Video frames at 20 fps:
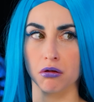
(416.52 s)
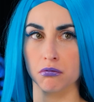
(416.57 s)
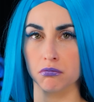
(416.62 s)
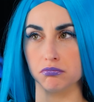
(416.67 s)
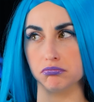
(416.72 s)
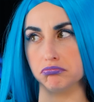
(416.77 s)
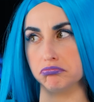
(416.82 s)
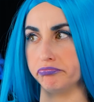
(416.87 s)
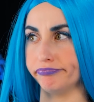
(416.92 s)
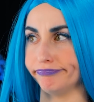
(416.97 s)

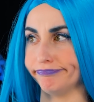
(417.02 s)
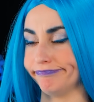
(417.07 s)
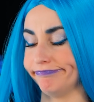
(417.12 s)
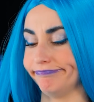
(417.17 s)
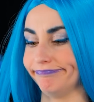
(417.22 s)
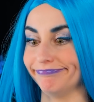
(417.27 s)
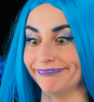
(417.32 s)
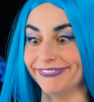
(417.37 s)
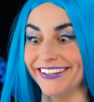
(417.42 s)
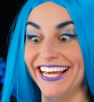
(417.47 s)
Nhưng bánh
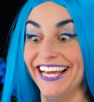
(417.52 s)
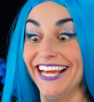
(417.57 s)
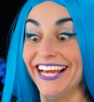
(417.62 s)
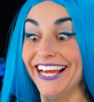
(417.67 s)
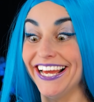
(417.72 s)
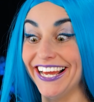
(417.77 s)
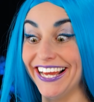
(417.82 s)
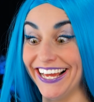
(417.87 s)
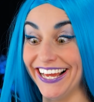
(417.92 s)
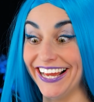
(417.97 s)
rán thì có
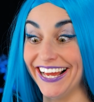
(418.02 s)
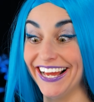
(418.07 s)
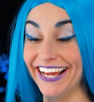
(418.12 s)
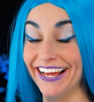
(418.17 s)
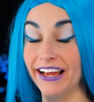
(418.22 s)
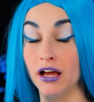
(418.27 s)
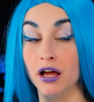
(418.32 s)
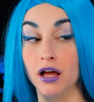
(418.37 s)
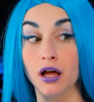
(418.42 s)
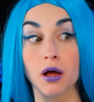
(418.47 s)
nhiều hơn.